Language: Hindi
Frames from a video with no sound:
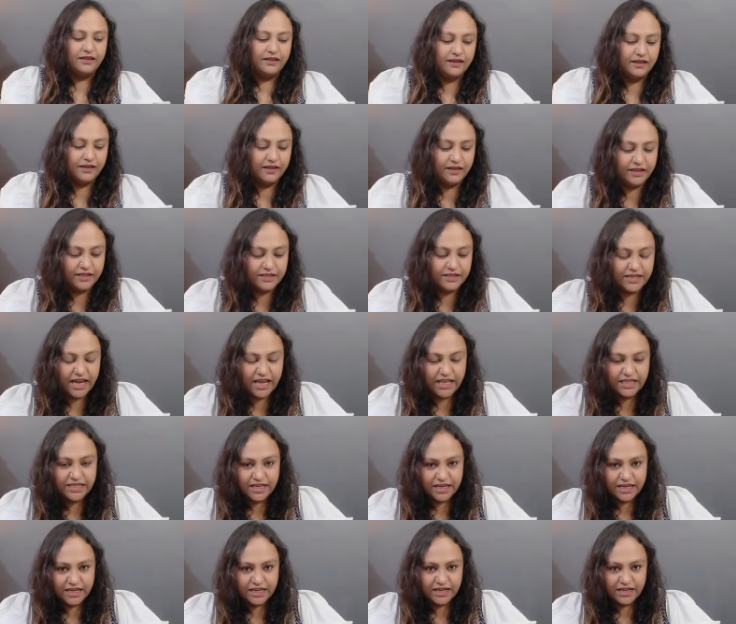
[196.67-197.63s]
कि जाए
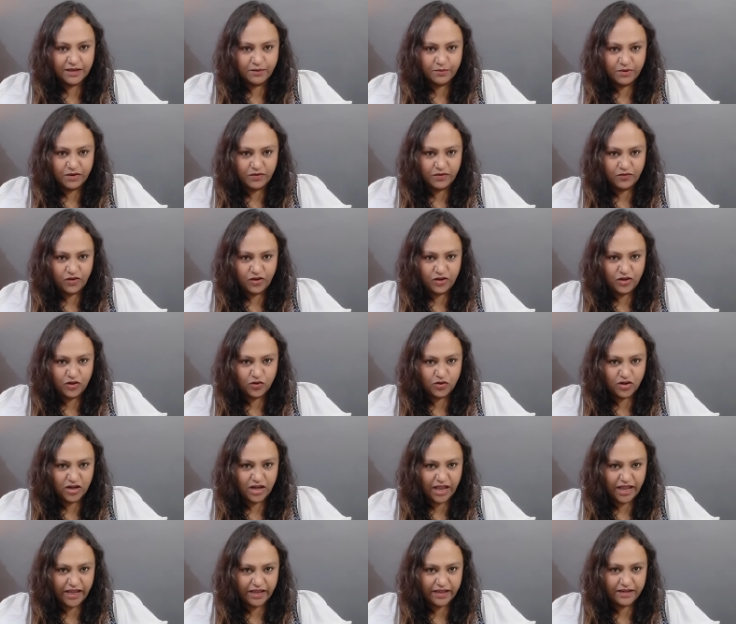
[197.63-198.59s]
जा कर के मेरे वीडियो को
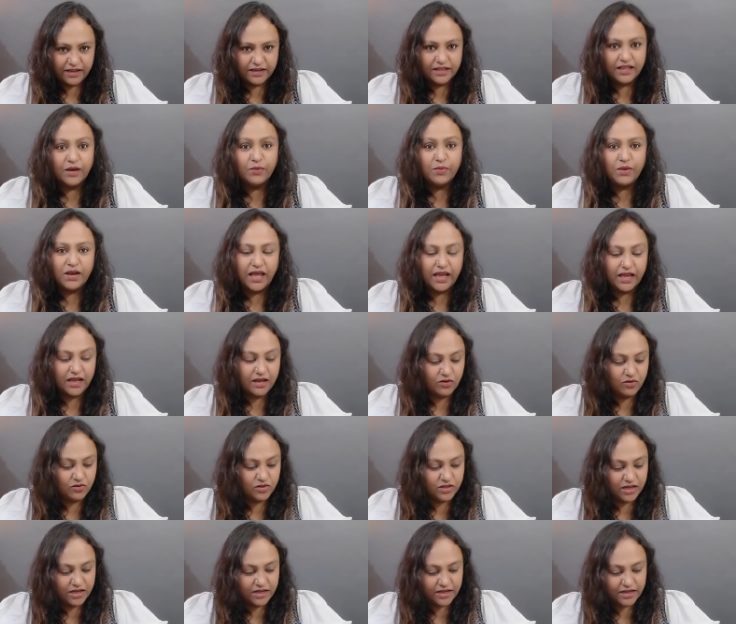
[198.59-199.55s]
लाइक कर दे अभी लाइक
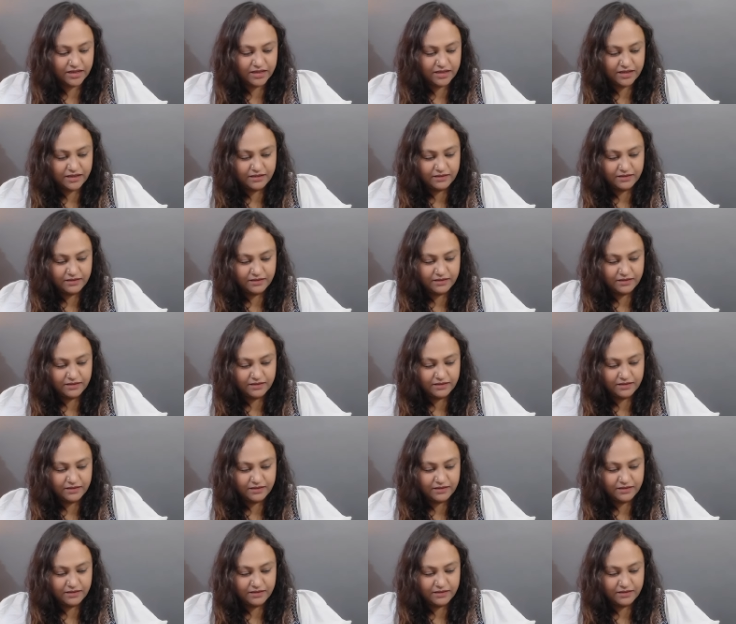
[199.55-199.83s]
करो जा कर के